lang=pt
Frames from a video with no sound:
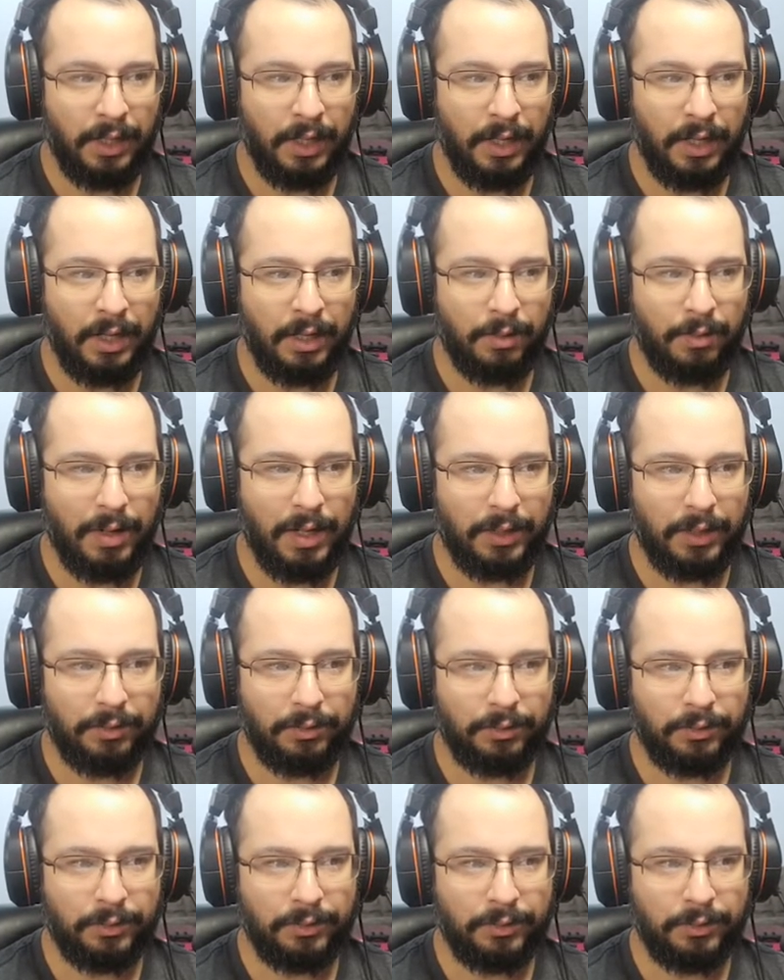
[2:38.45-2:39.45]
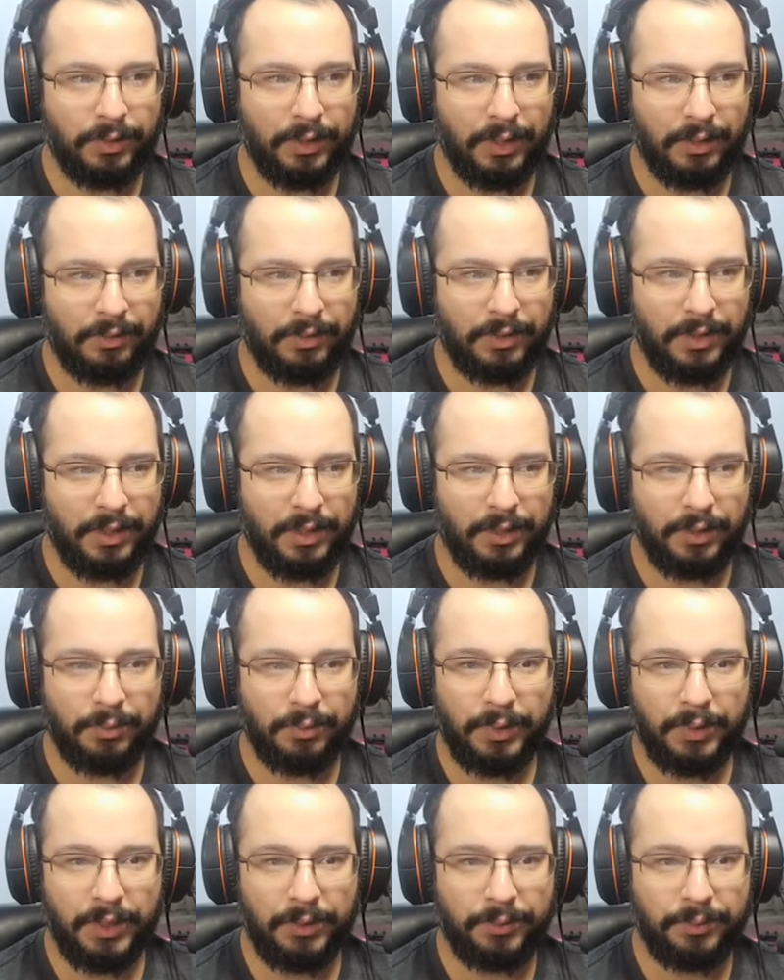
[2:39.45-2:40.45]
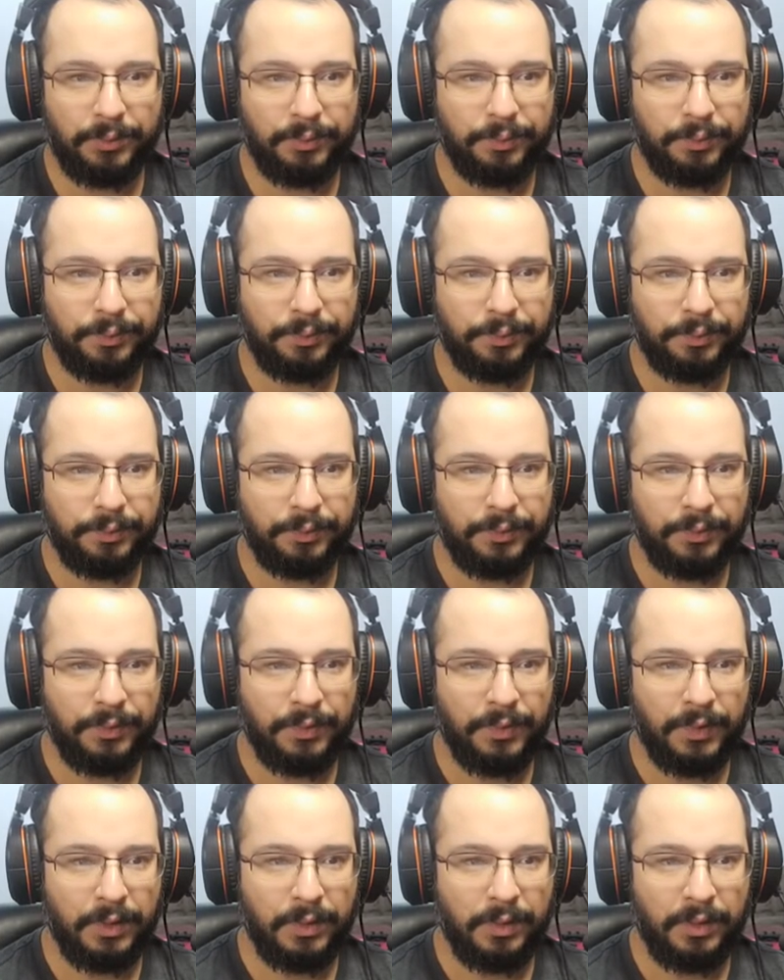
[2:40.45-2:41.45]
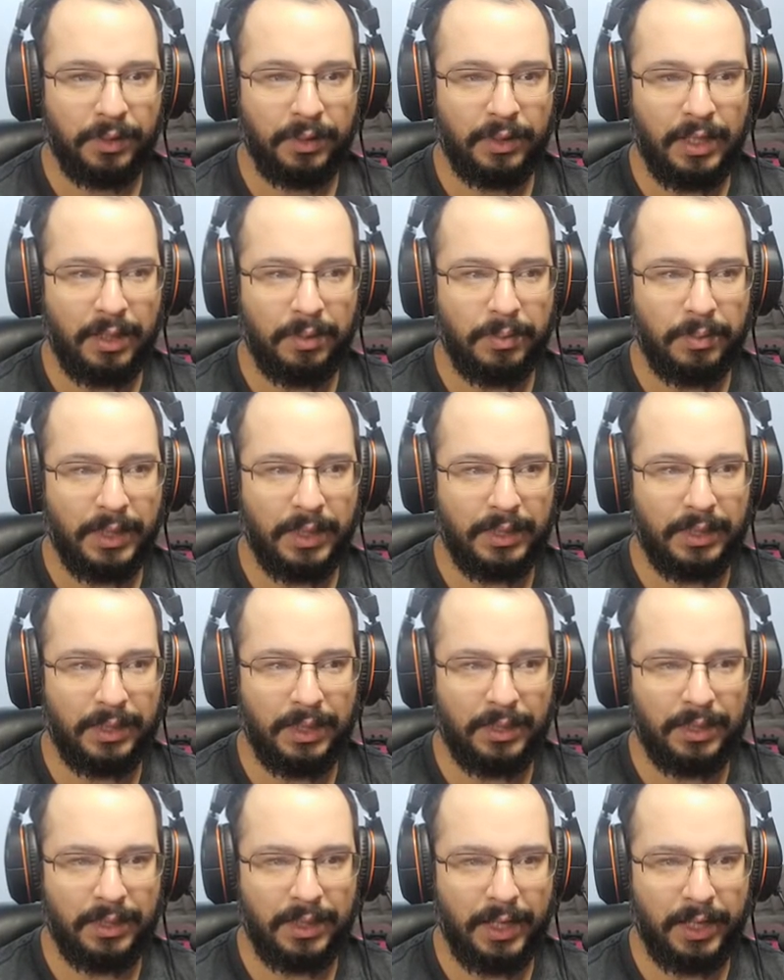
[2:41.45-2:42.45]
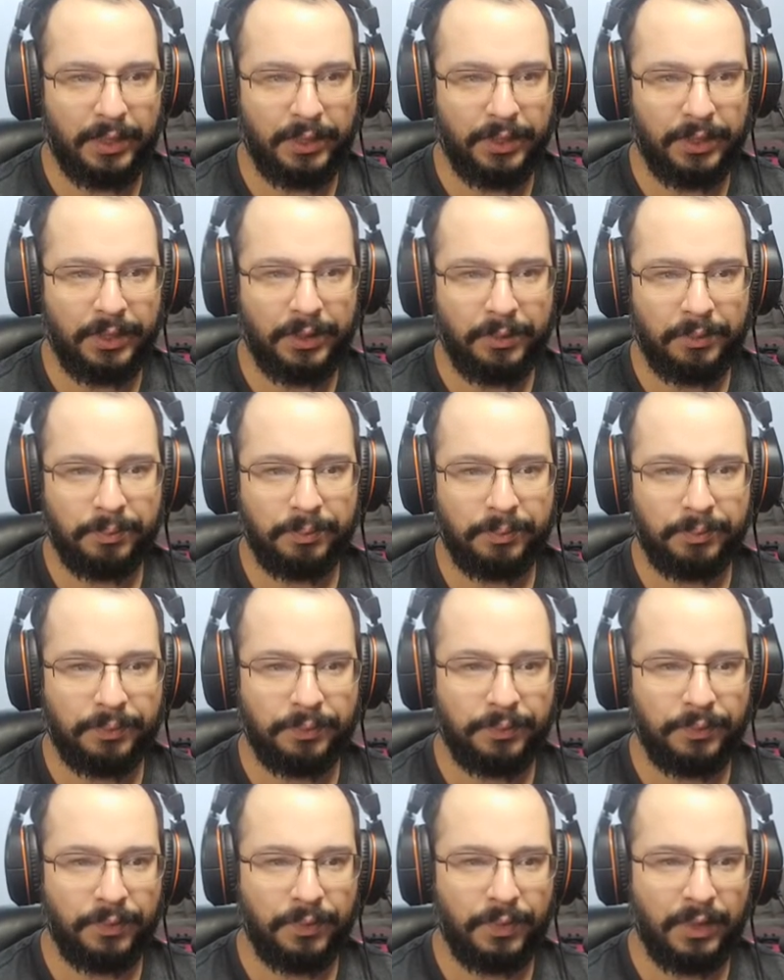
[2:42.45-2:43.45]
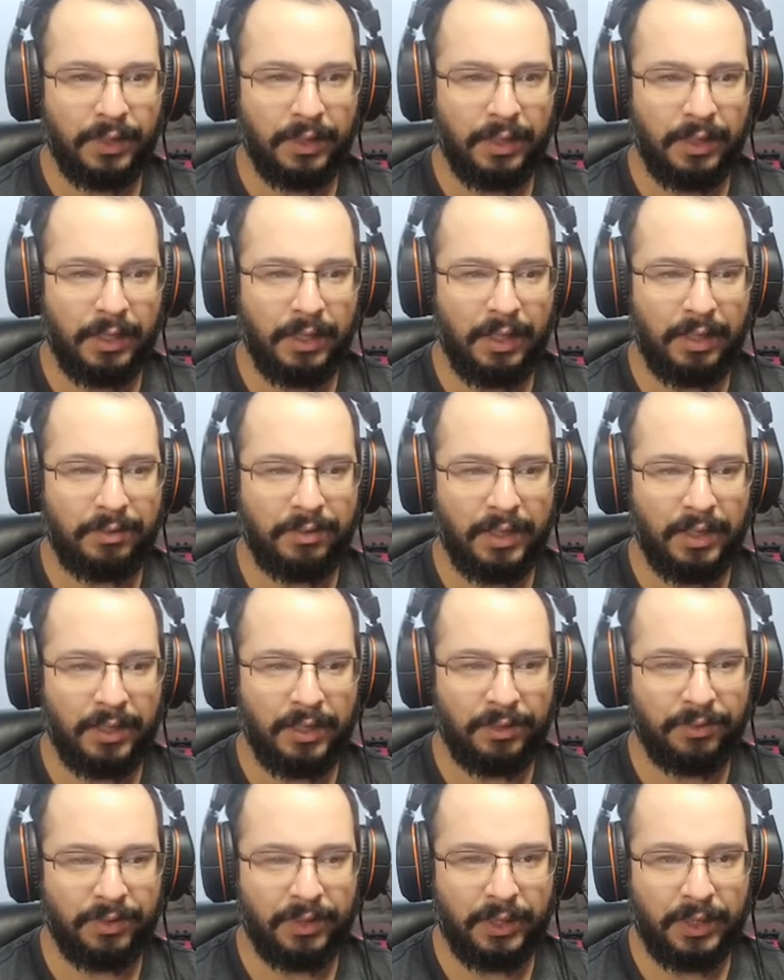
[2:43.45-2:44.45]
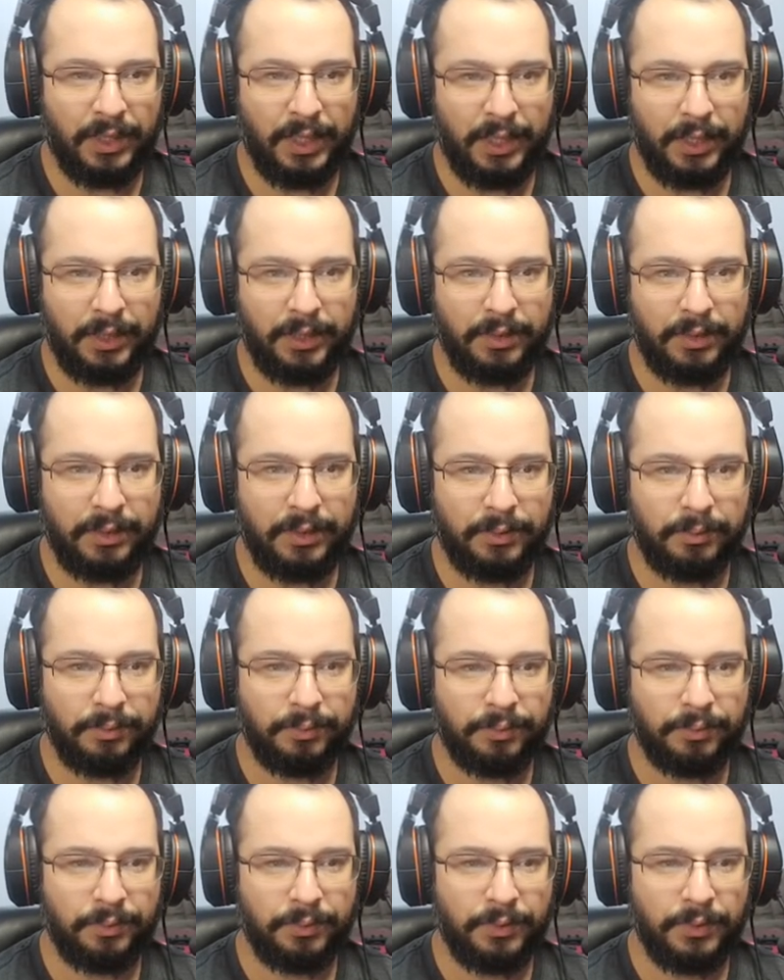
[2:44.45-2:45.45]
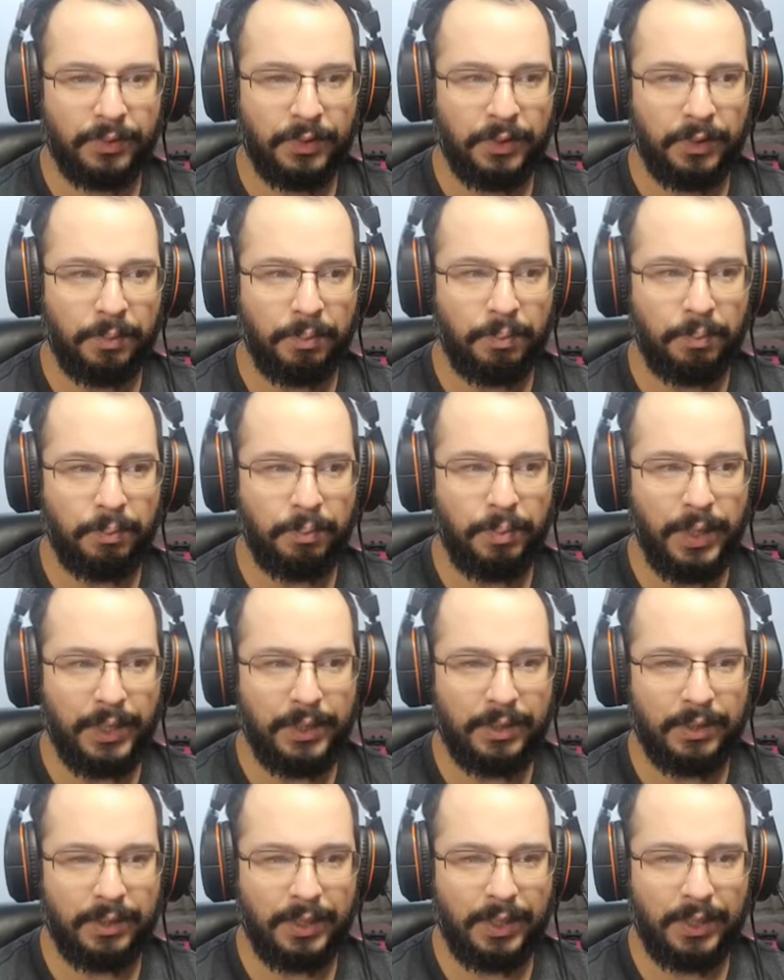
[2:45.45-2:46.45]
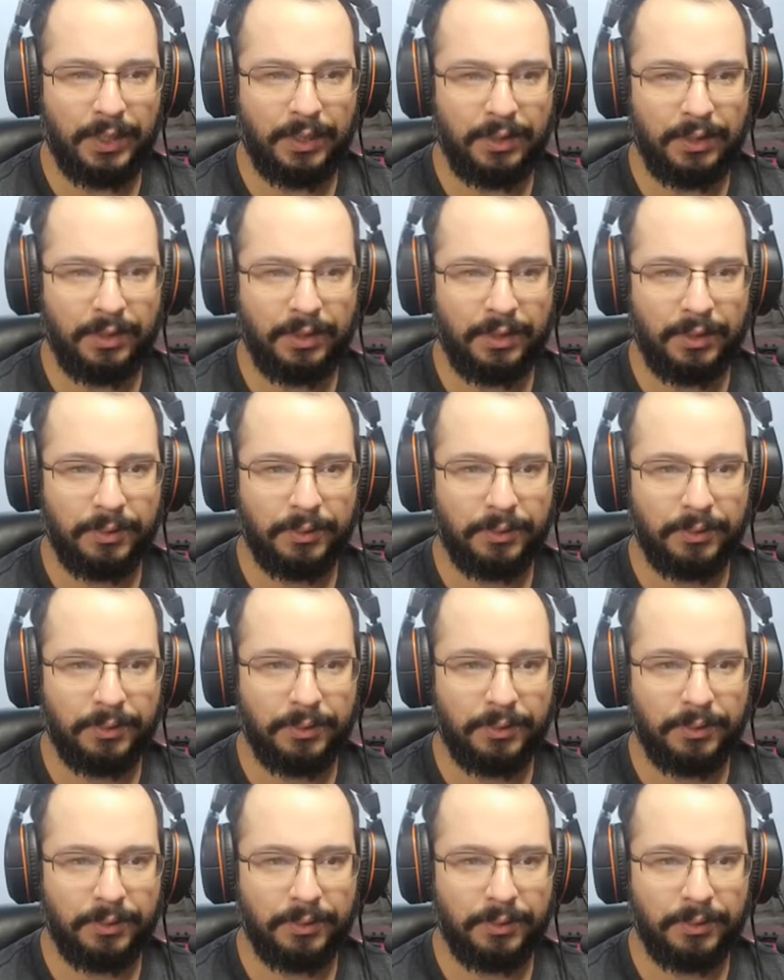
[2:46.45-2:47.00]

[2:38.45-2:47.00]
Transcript: A4, avançando o peão, dama C7, cavalo F3, B6,